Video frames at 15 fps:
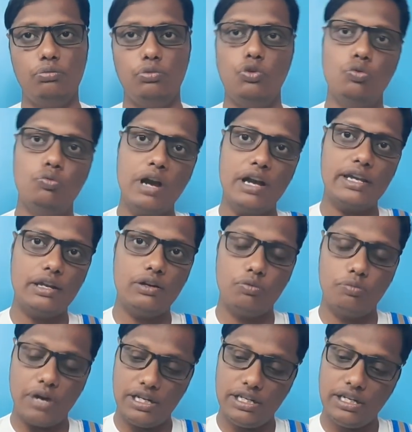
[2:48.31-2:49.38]
বৌমা কেন
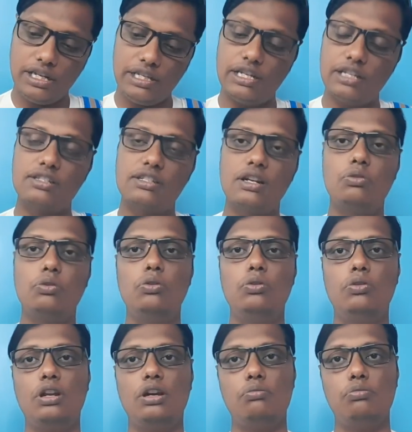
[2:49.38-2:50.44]
বাড়ির এই কাজটা
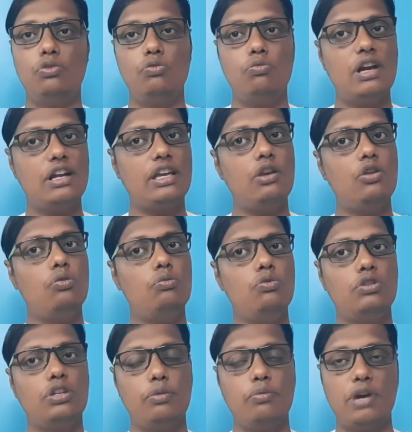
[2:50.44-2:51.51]
করলো না বৌমা কেন
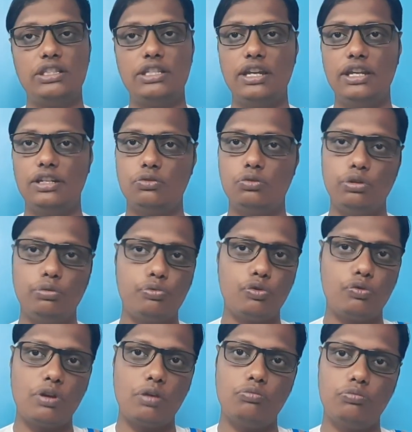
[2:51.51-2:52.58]
অমুককে মাথা হেট করে
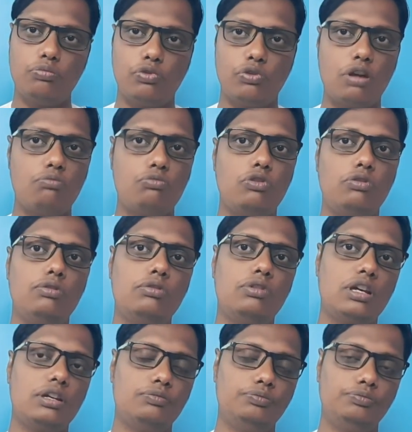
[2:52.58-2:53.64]
প্রণাম প্রণাম করলো
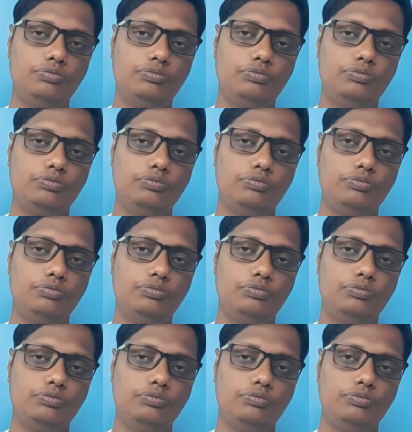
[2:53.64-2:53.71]
না